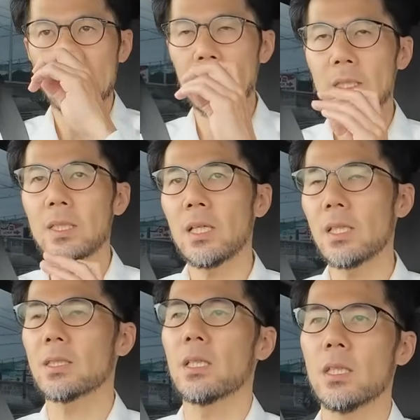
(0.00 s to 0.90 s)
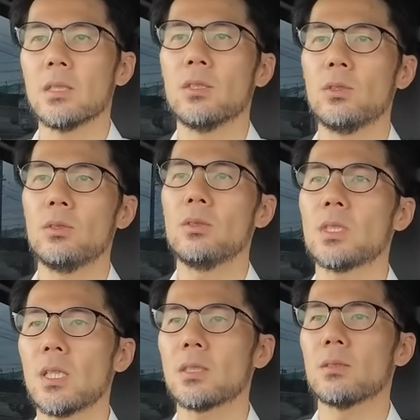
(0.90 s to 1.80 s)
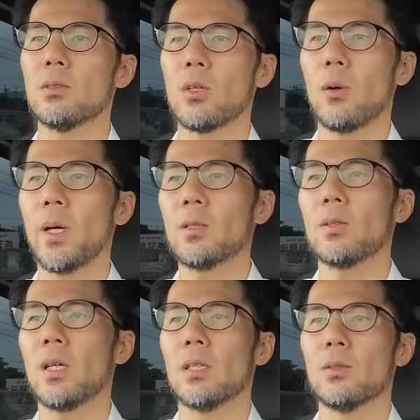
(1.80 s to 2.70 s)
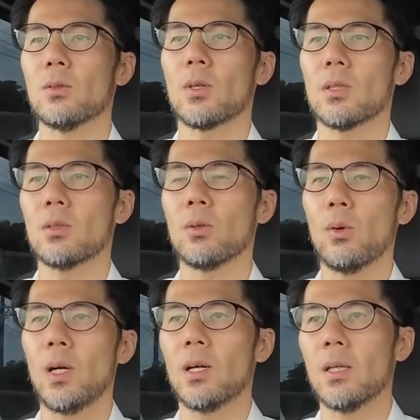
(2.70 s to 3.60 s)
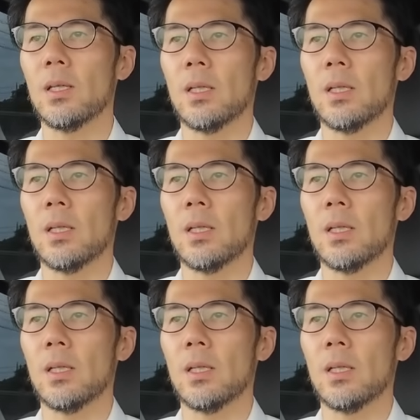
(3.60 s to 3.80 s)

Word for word: 写真会社に入社するとかバイトで入るとかっていう子は